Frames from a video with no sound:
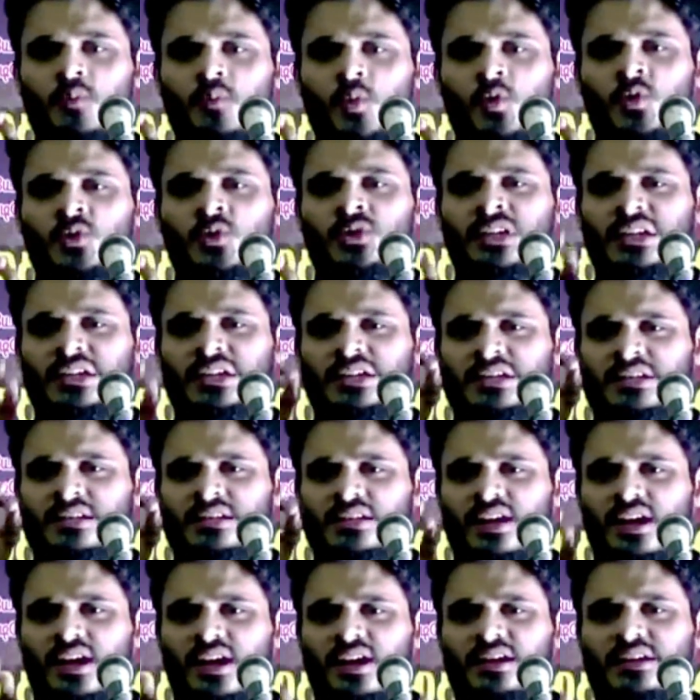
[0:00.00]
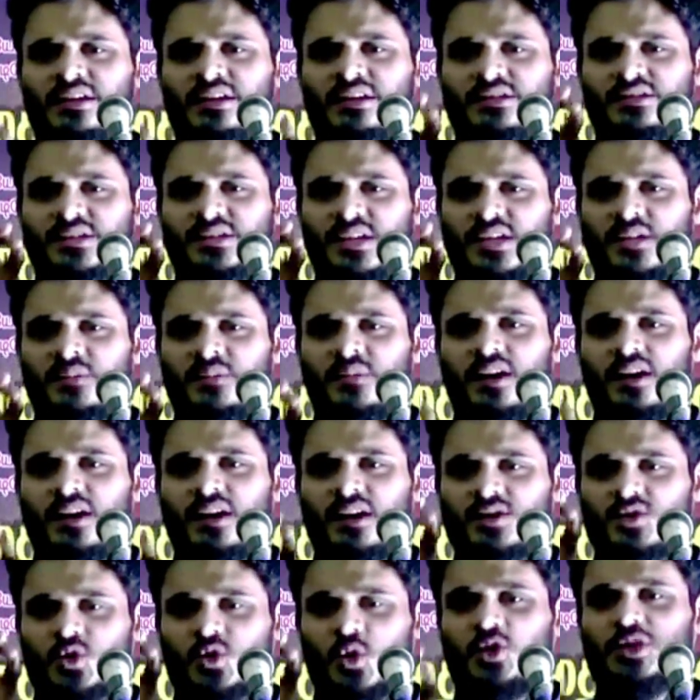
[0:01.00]
உன்னை நான்
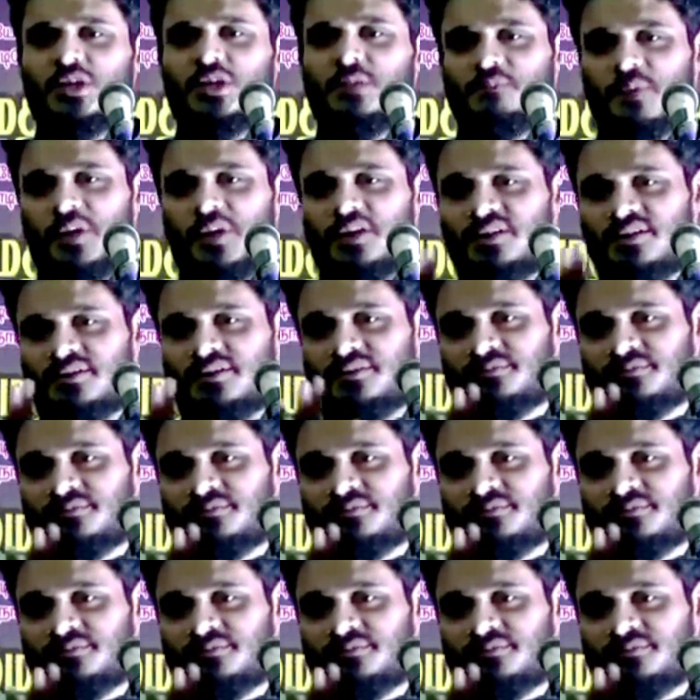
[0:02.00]
நிச்சயமாக சோதிப்பேன்